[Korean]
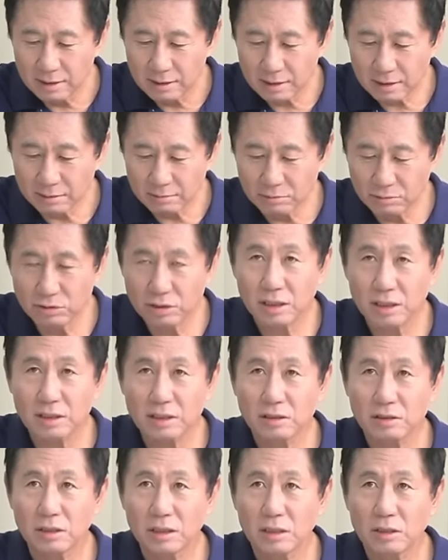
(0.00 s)
제가 문재인
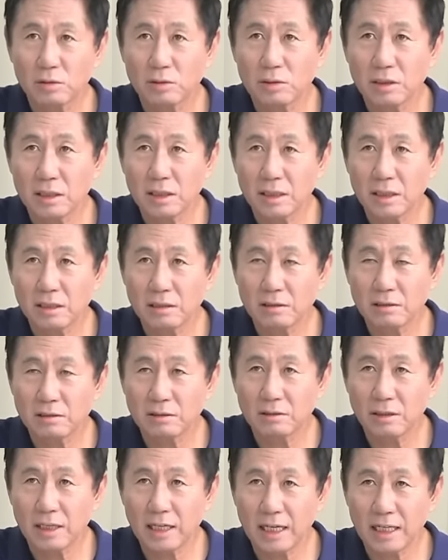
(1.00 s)
전 대통령 얘기는
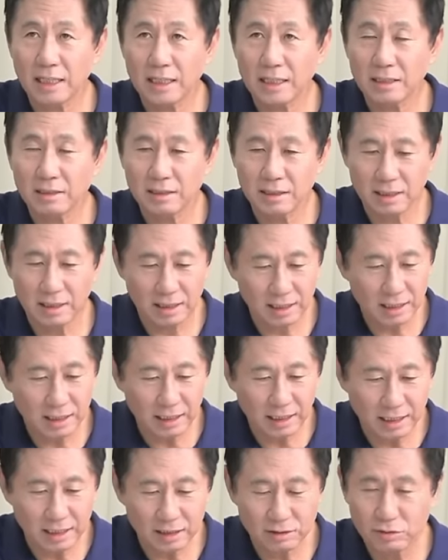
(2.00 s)
거의 안 했는데 얘기
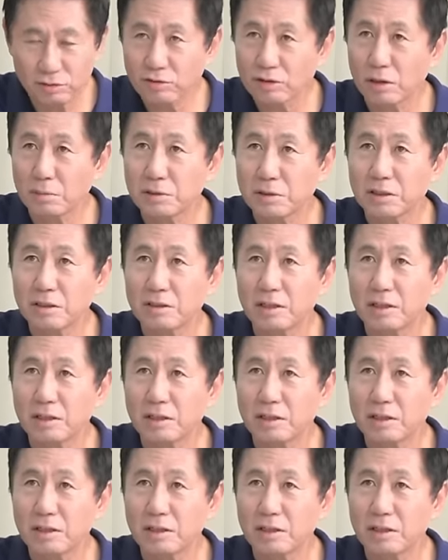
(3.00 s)
안 할 수가 없을 것